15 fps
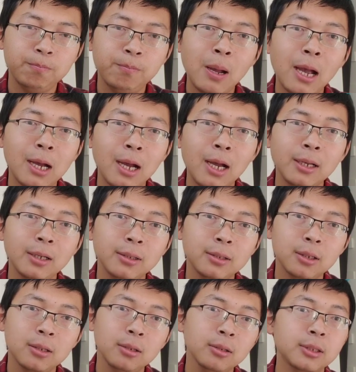判案的
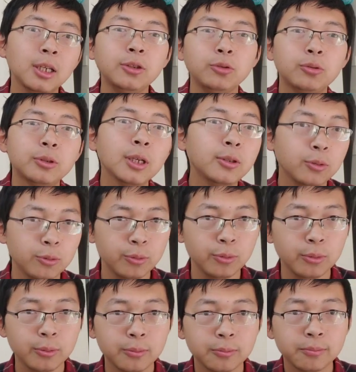这个证证据，
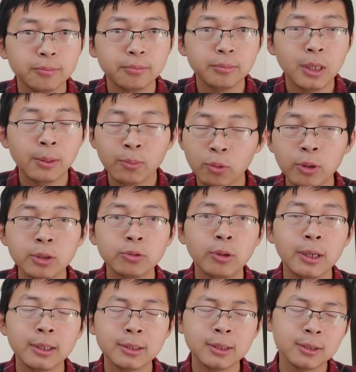他不会作
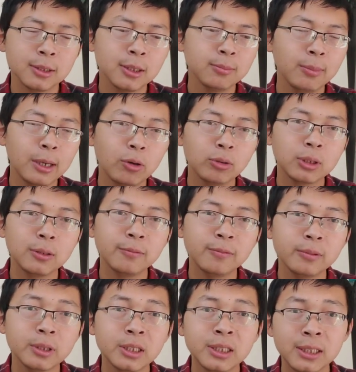为，只是美国政
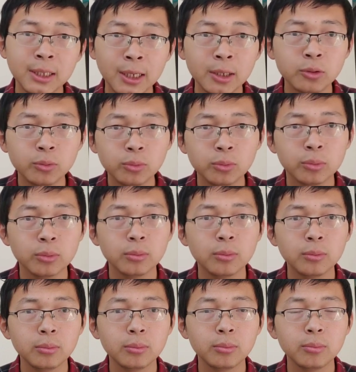府协助，
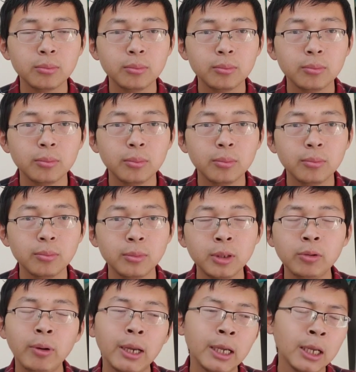
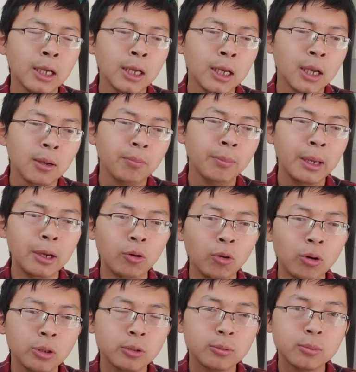因为美
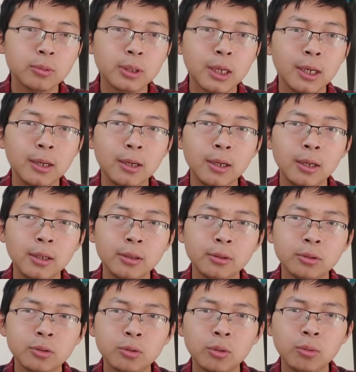国
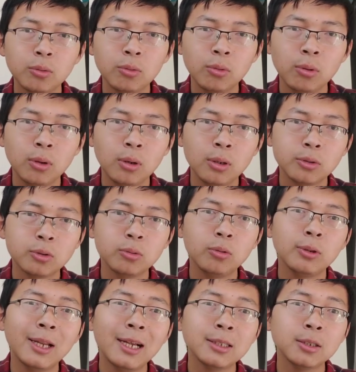跟中国，中
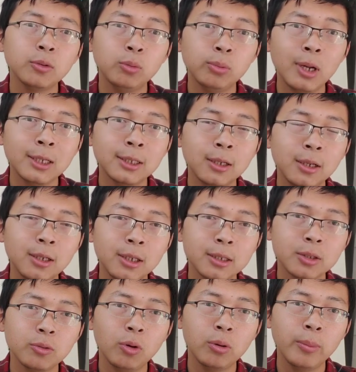国它是五大常任理
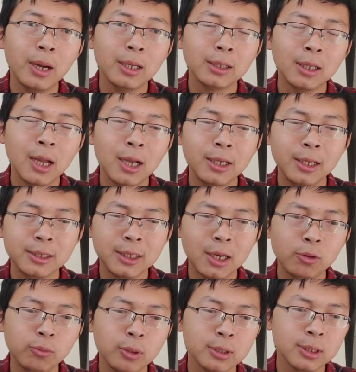事国嘛，他也
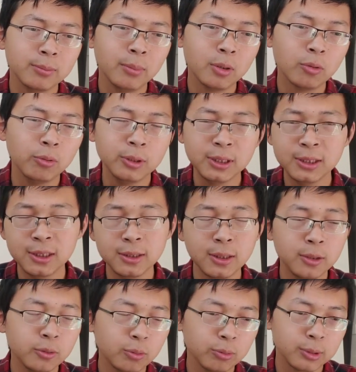加入了什么国际新
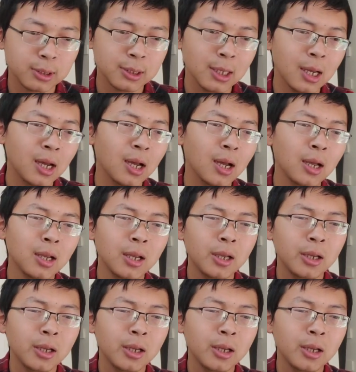闻组织啊，